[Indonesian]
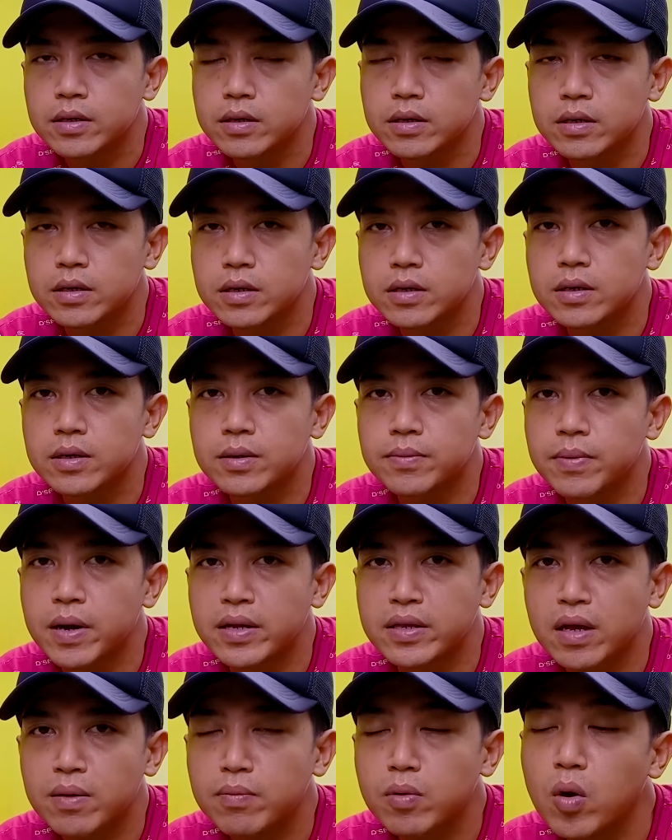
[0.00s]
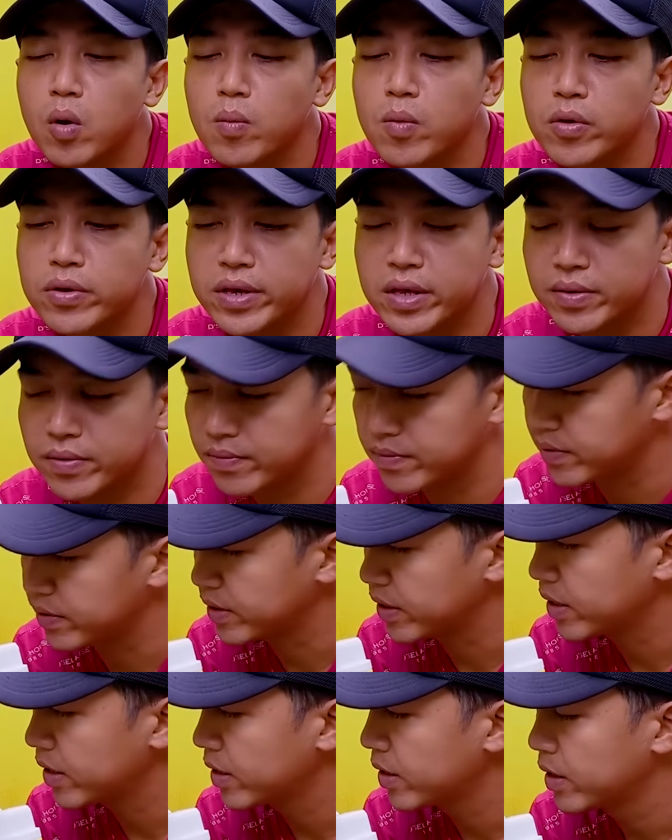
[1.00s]
uh, banyak promonya
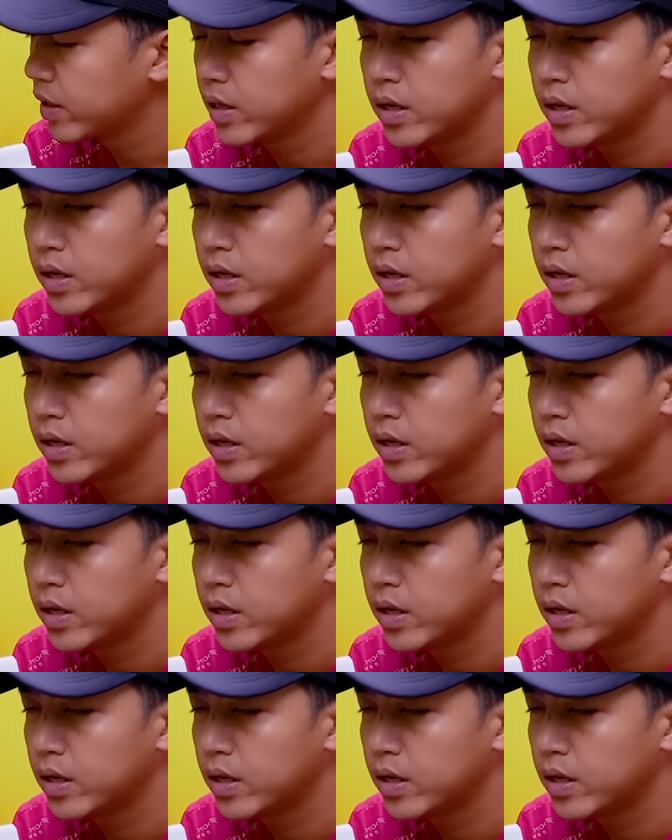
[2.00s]
teman-teman ya.